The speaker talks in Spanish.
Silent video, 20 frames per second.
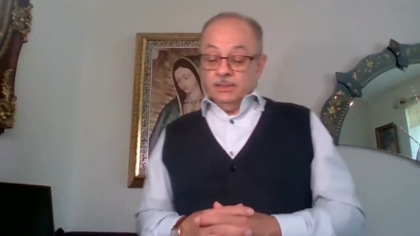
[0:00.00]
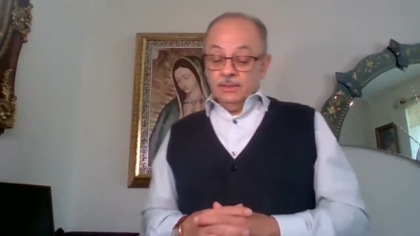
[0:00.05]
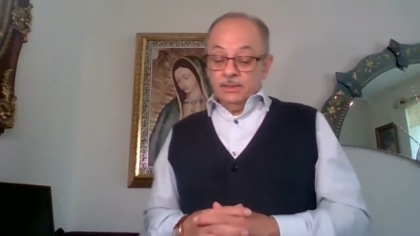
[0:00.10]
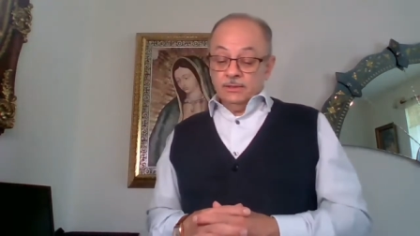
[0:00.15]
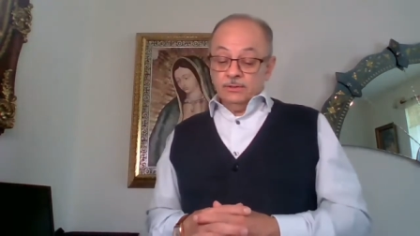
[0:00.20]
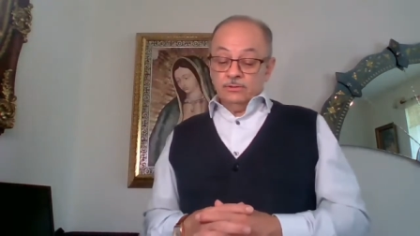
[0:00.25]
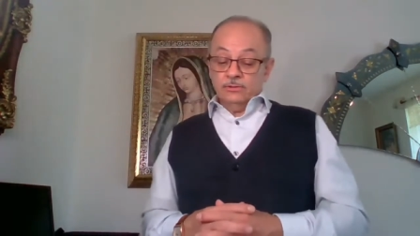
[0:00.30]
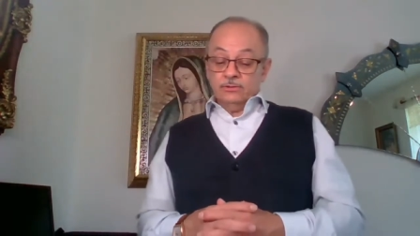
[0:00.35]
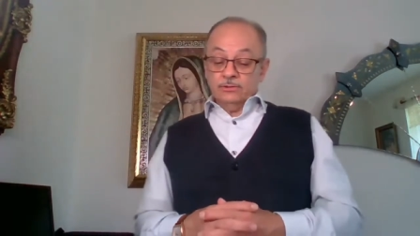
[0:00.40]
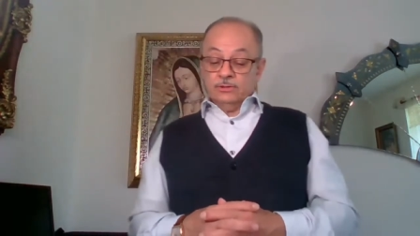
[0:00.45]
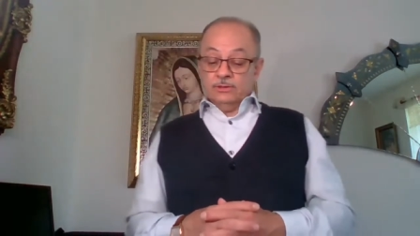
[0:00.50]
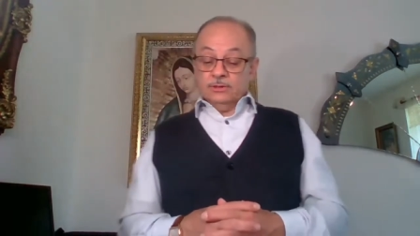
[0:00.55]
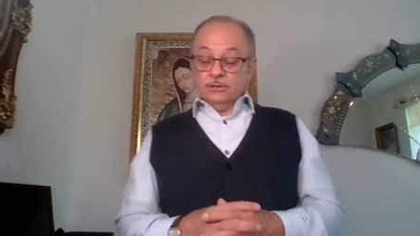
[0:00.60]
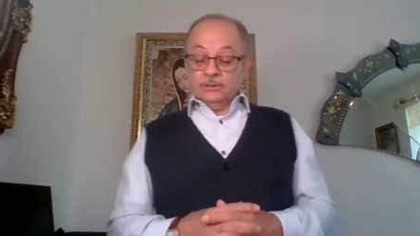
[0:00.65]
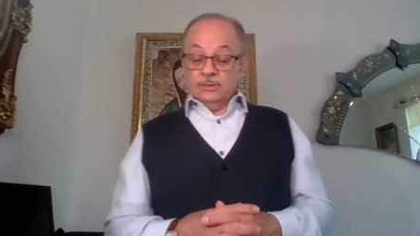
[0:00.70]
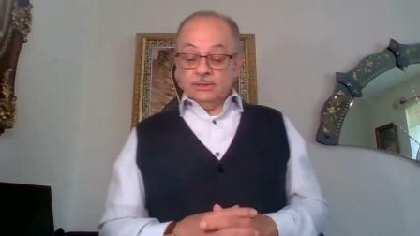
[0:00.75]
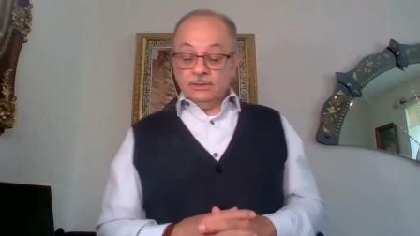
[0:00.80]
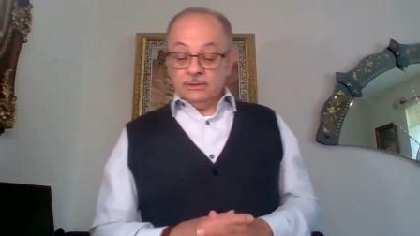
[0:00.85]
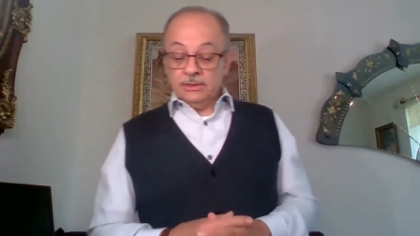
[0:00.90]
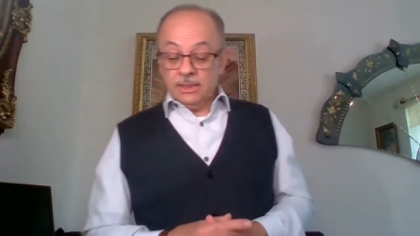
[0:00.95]
Y
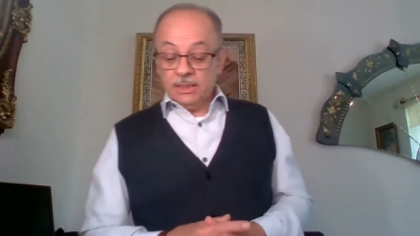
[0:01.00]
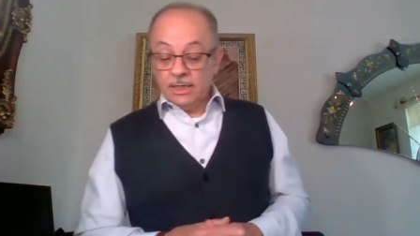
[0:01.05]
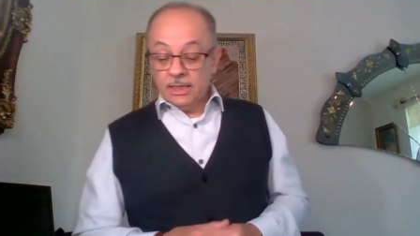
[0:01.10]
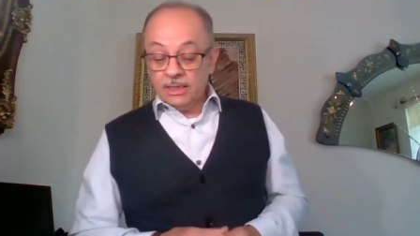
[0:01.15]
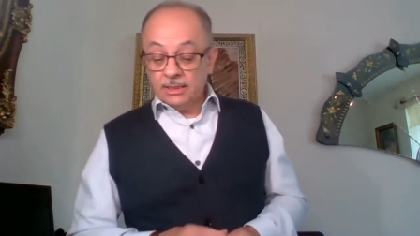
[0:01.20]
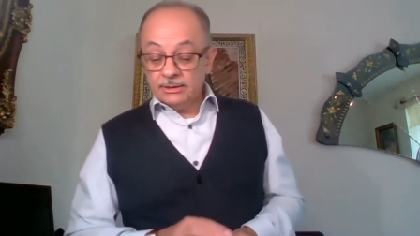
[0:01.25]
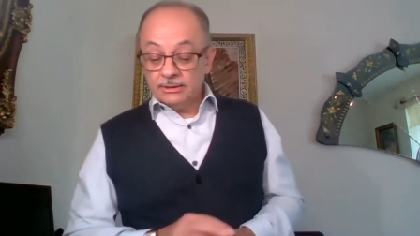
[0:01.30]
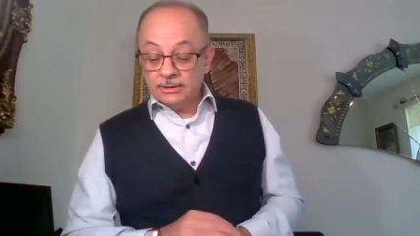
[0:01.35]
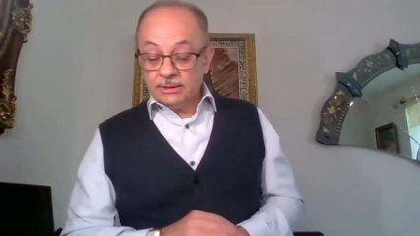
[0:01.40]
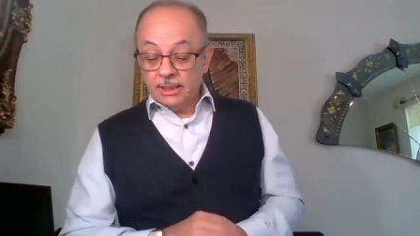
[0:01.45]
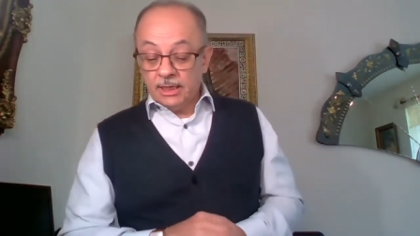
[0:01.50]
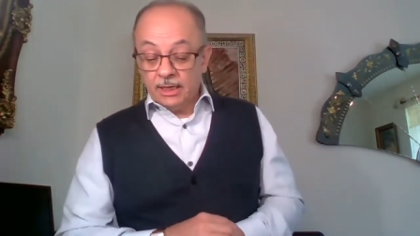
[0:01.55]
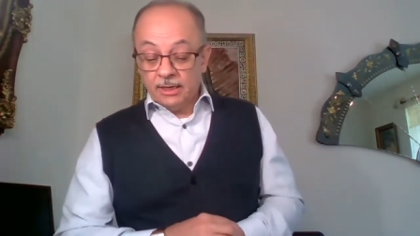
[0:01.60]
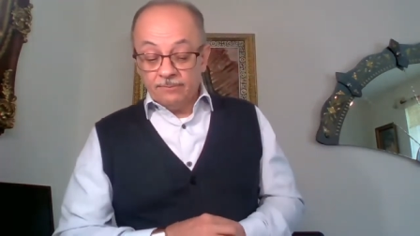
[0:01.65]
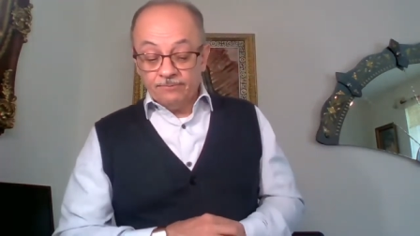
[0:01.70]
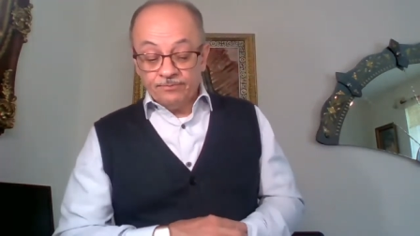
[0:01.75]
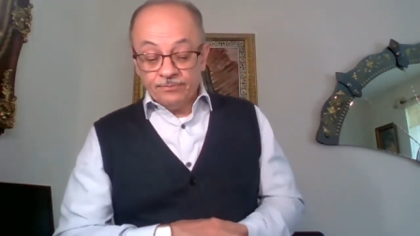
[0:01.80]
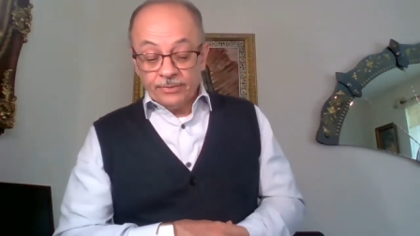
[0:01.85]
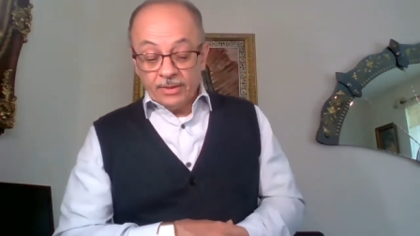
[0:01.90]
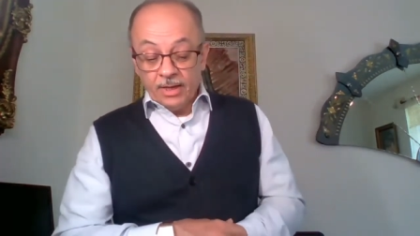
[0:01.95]
entonces dice que
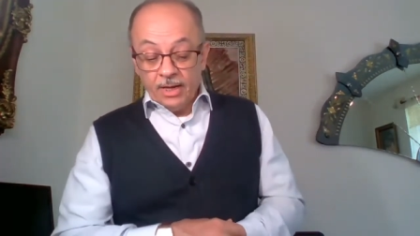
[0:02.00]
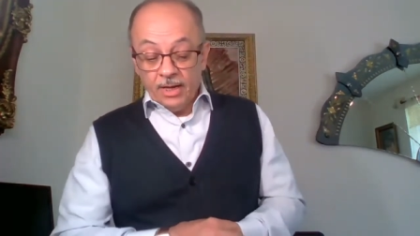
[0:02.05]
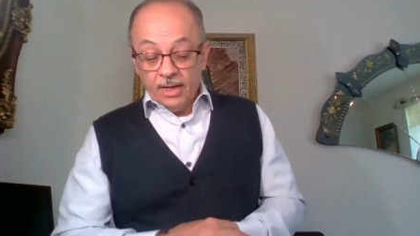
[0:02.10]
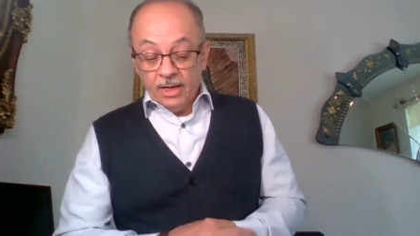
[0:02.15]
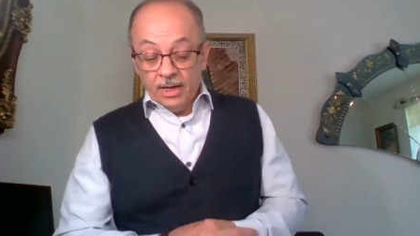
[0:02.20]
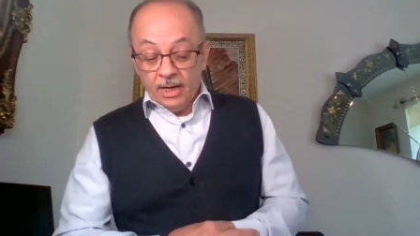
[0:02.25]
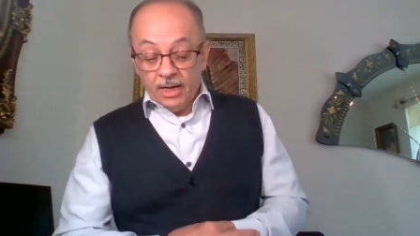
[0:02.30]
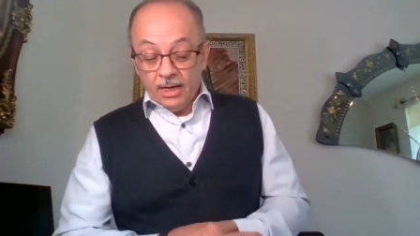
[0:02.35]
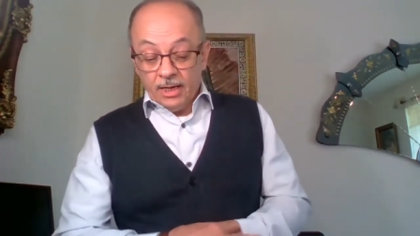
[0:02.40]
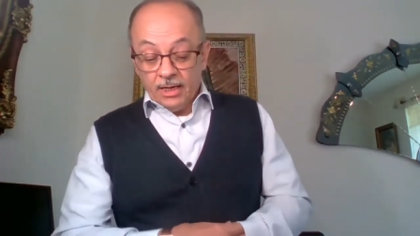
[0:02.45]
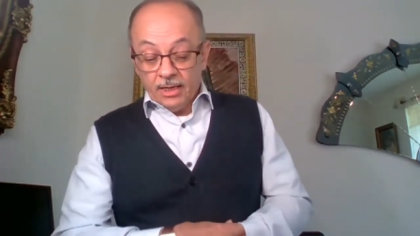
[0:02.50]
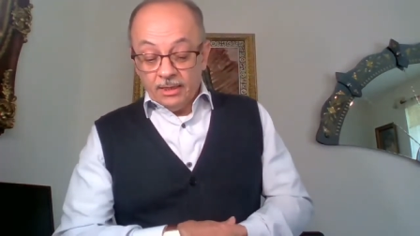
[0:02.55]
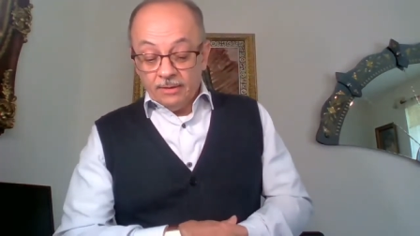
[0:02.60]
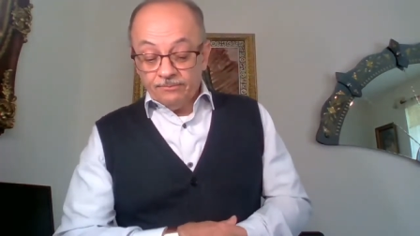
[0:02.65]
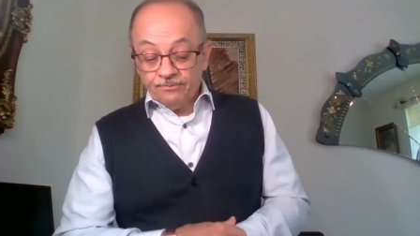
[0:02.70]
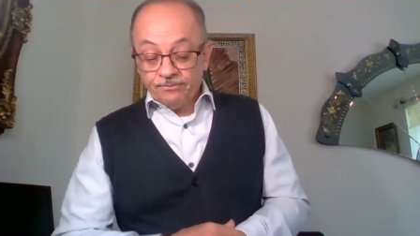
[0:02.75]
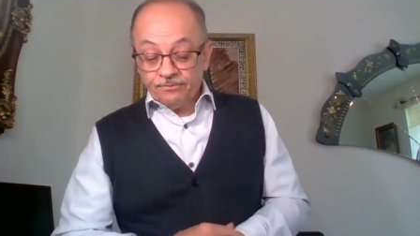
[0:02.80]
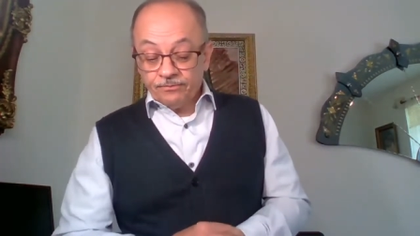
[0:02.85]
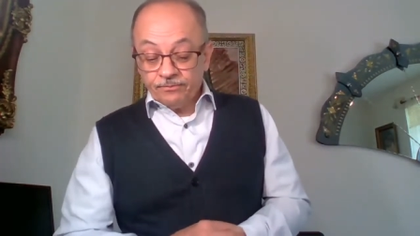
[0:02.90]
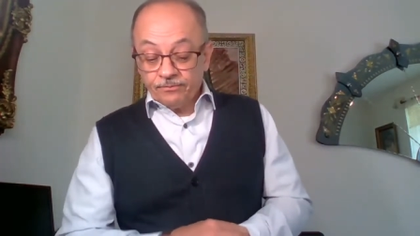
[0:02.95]
este,
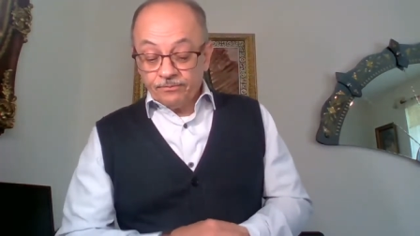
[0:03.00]
ah,